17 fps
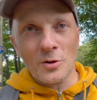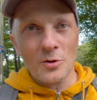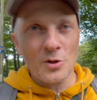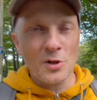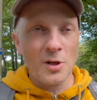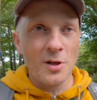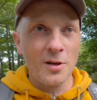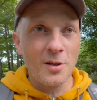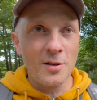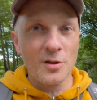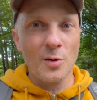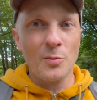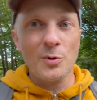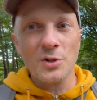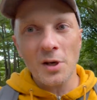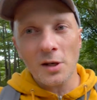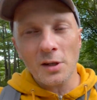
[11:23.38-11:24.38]
to, że,
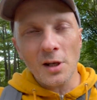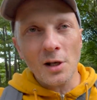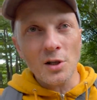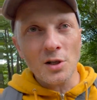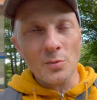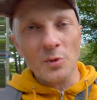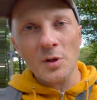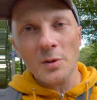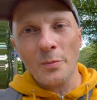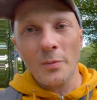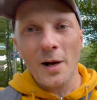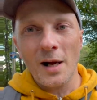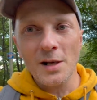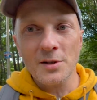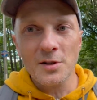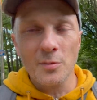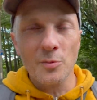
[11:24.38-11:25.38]
że pstryknęliśmy
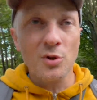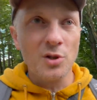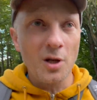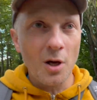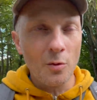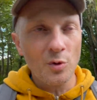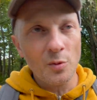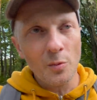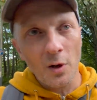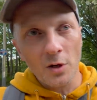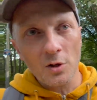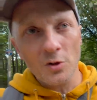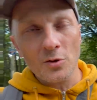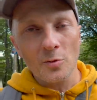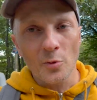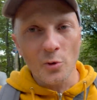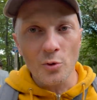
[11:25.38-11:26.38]
palcem czy jakąś magiczną